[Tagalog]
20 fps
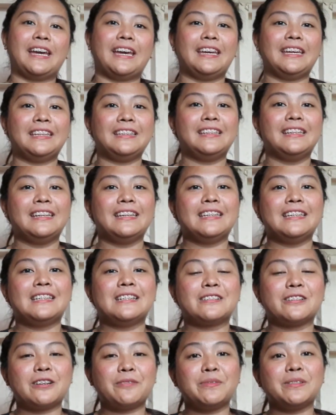And
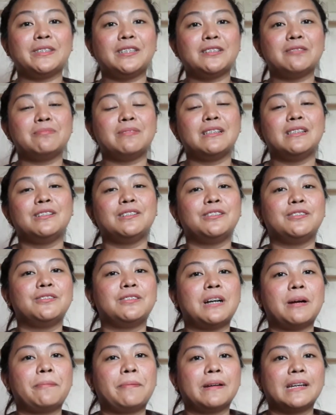comment down
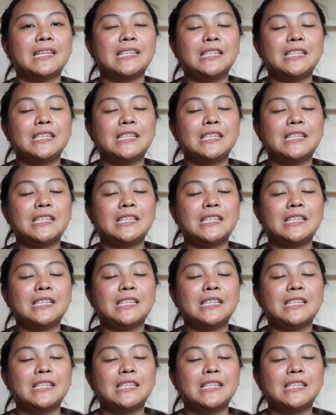below kapag